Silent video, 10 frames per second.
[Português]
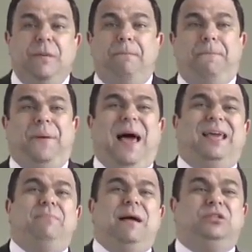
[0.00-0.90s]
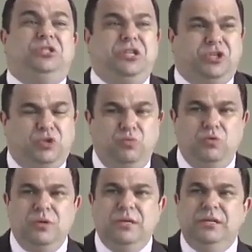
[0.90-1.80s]

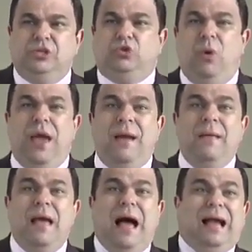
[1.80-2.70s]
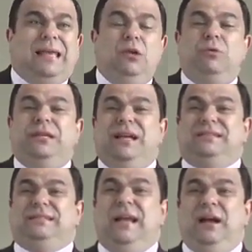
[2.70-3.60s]
pragmatismo, isto é, aquilo que dá
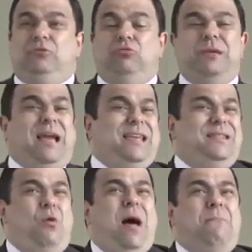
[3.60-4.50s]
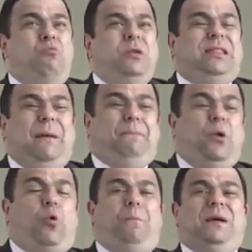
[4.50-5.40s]
certo. E aí não há muita
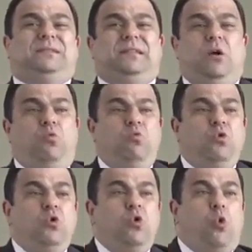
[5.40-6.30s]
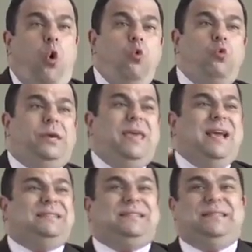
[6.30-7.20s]
preocupação com o
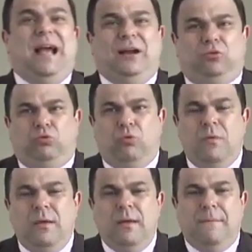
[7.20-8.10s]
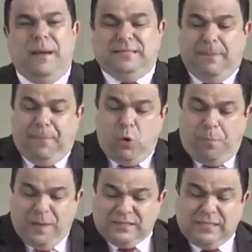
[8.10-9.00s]
que é certo, mas a
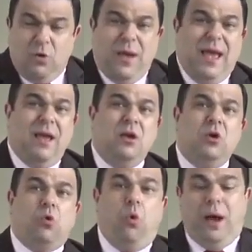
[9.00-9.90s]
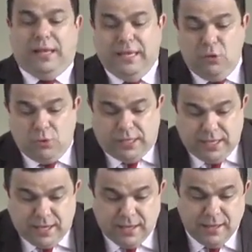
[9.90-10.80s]
preocupação é com aquilo
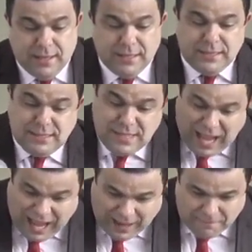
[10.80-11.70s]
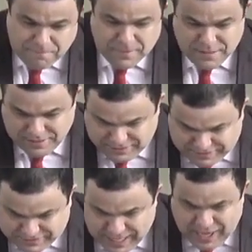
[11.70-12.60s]
que dá
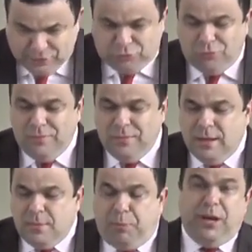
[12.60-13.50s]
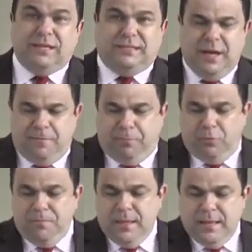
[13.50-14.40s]
certo. Por exemplo,
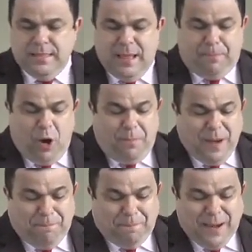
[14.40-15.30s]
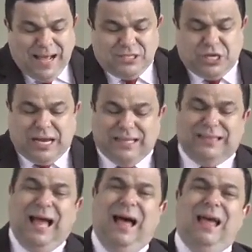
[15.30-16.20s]
na própria prática
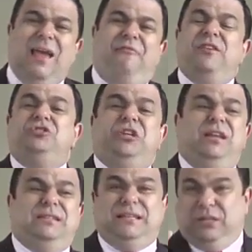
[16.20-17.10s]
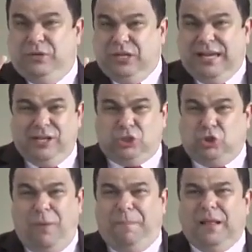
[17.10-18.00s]
da evangelização, isso aqui é
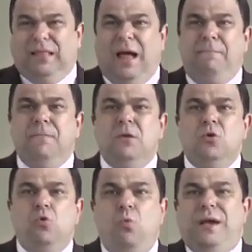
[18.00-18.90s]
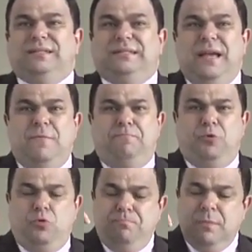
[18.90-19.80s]
só para dar um
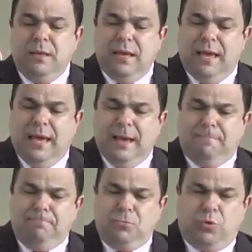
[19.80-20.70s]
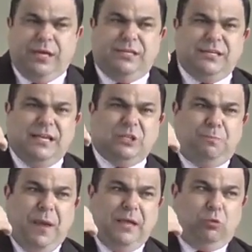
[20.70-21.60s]
exemplo é, no que diz
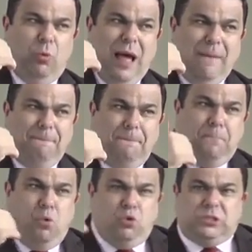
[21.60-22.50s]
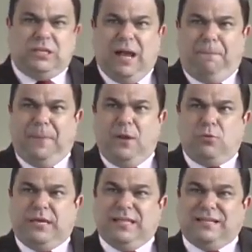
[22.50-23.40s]
respeito à busca
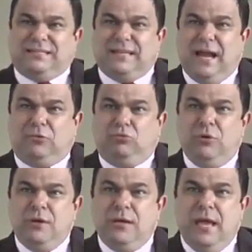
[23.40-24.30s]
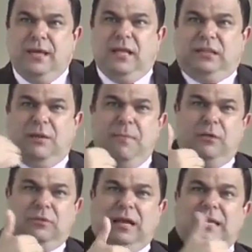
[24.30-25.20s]
pelo que dá certo, em
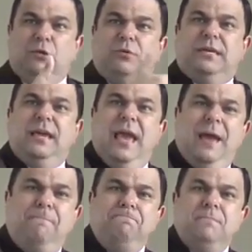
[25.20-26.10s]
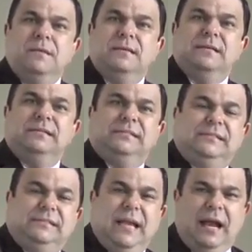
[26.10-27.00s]
detrimento daquilo que é
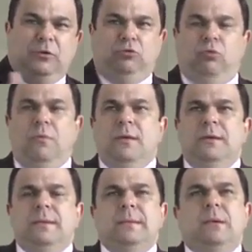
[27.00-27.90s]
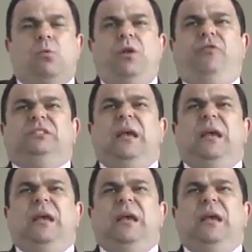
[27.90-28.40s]
certo. Quando você